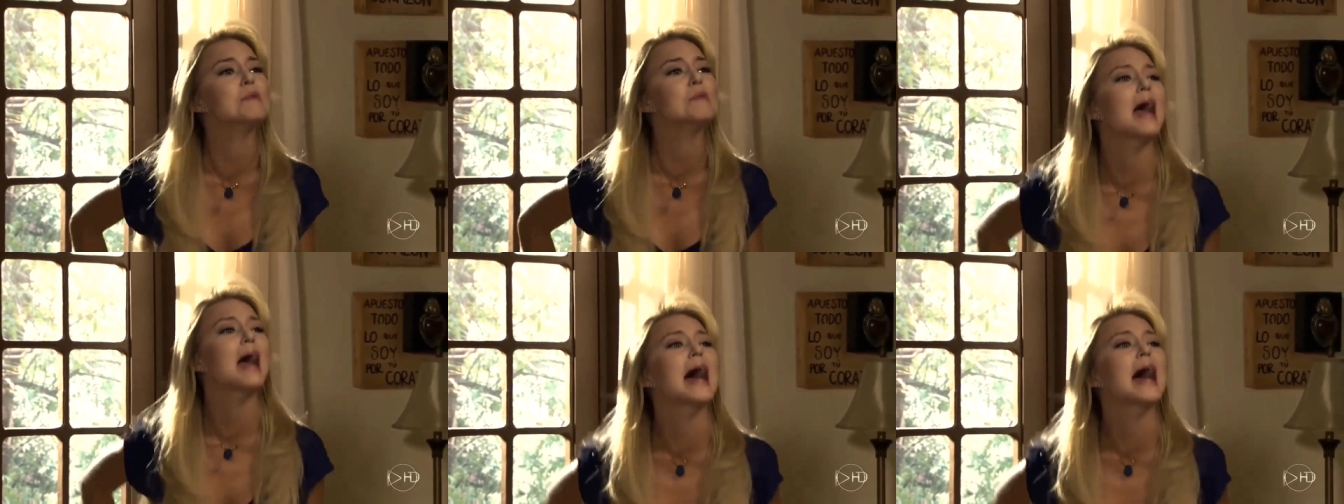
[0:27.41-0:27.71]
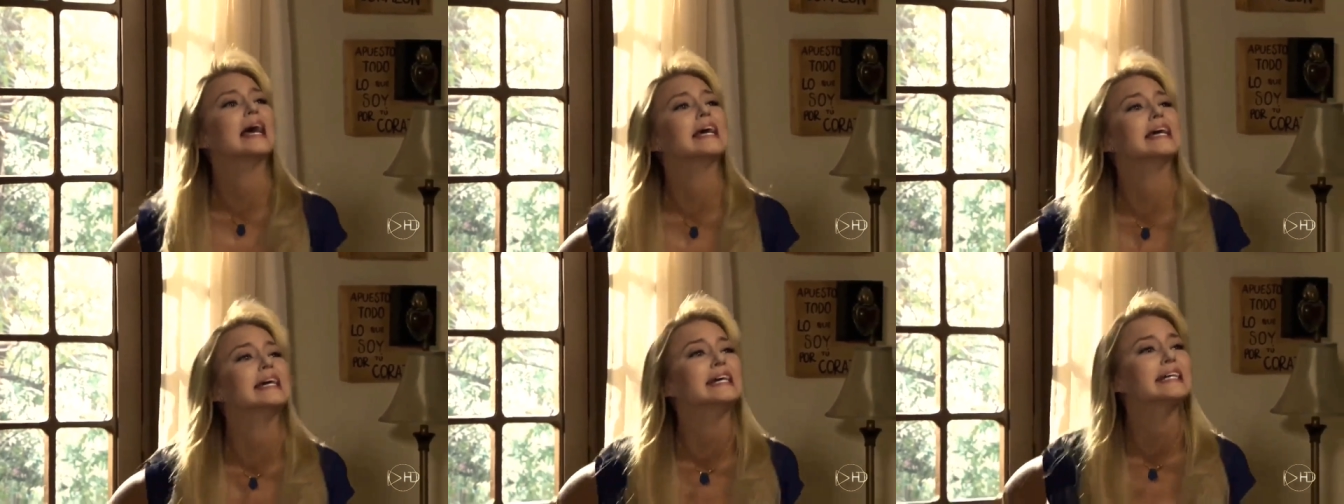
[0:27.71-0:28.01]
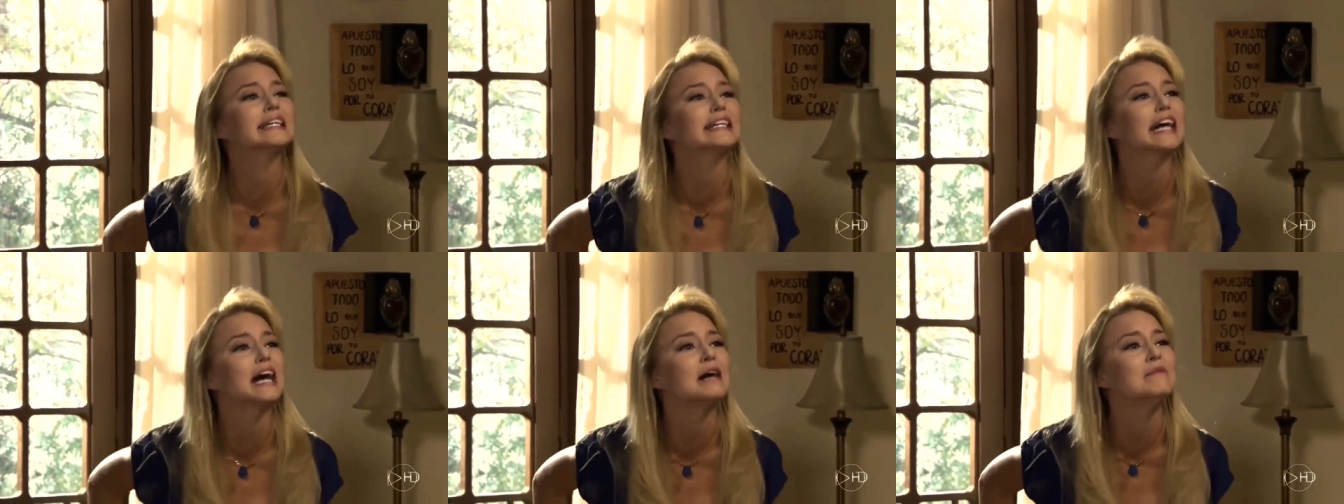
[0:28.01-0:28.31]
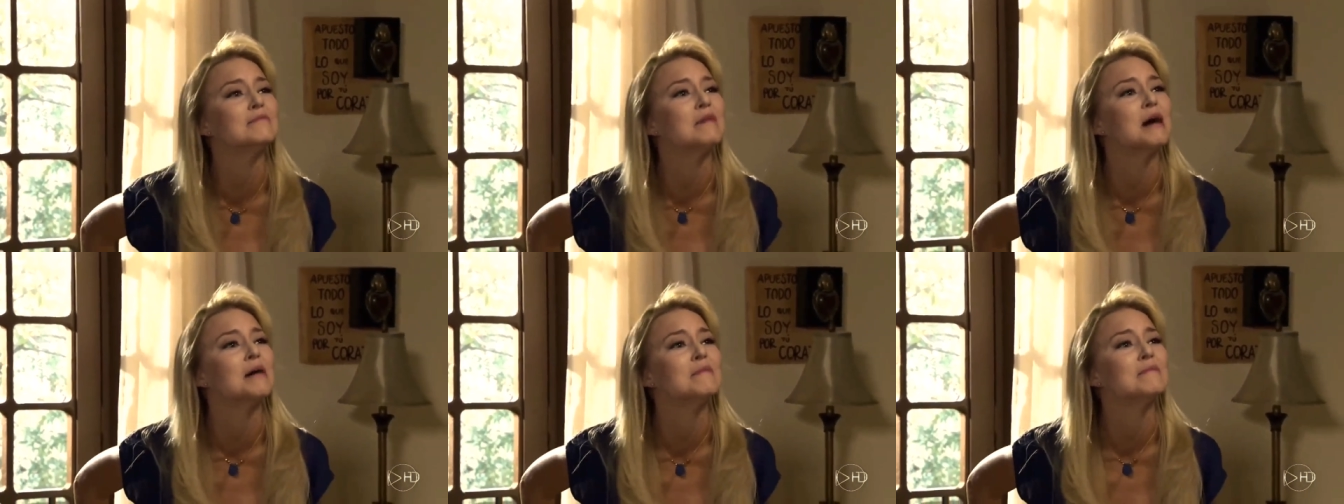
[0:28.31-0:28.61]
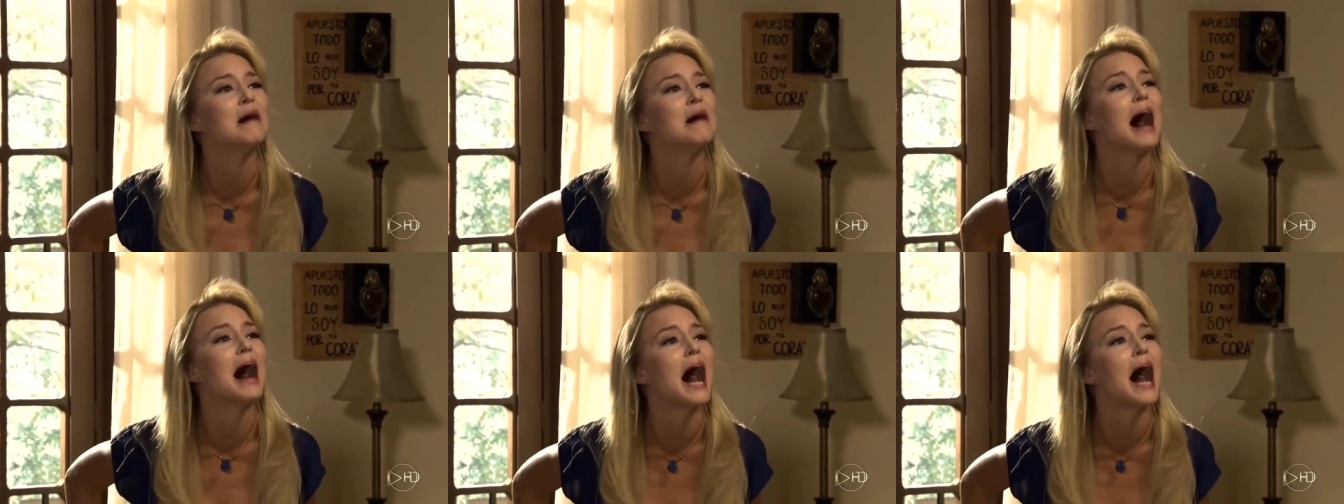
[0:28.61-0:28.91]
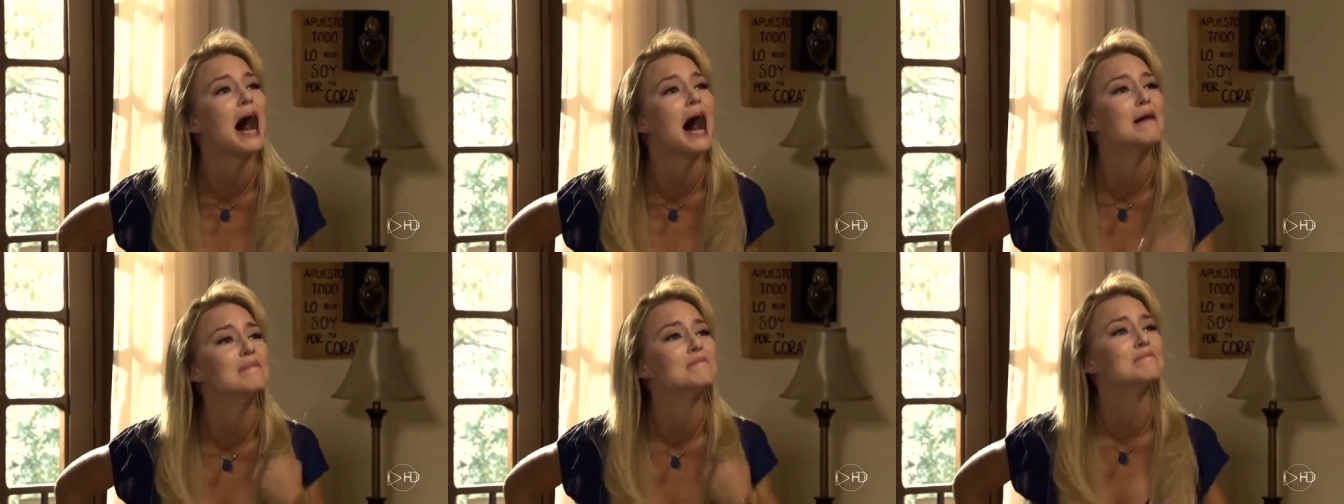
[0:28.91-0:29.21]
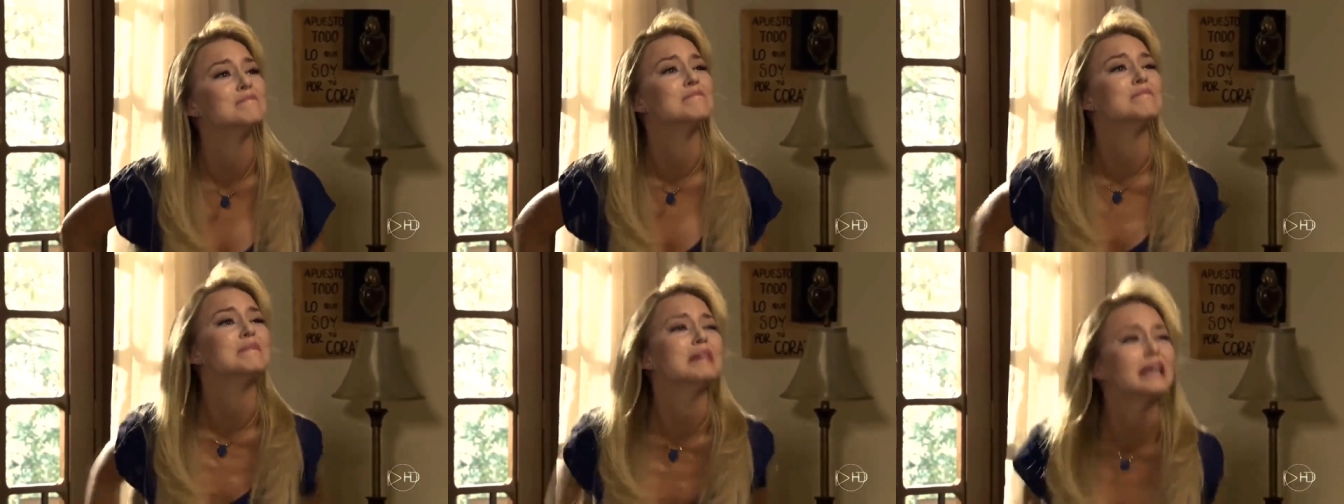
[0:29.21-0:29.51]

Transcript: aquela mulher que apareceu na